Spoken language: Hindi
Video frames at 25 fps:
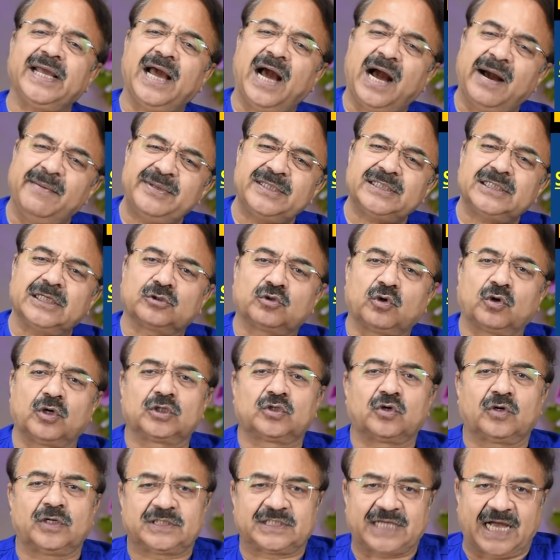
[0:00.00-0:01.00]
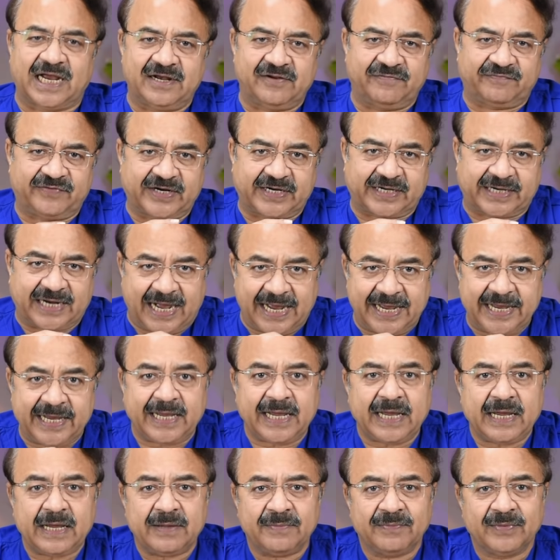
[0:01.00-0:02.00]
के हमेशा थोड़े थोड़े साइड इफेक्ट
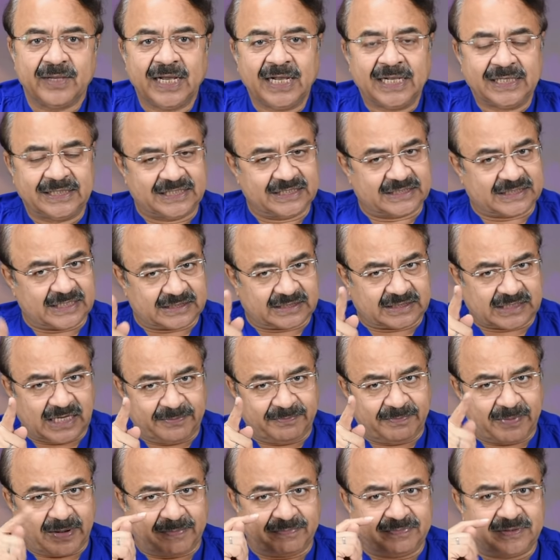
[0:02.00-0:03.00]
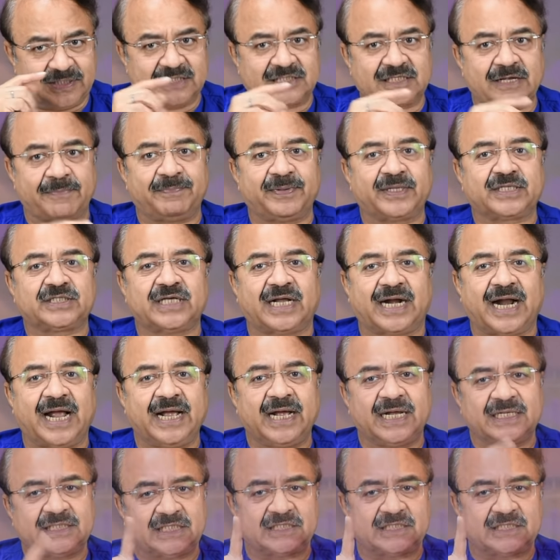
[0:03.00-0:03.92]
आएंगे जैसा सनबर्म जैसा पिक्चर आएगा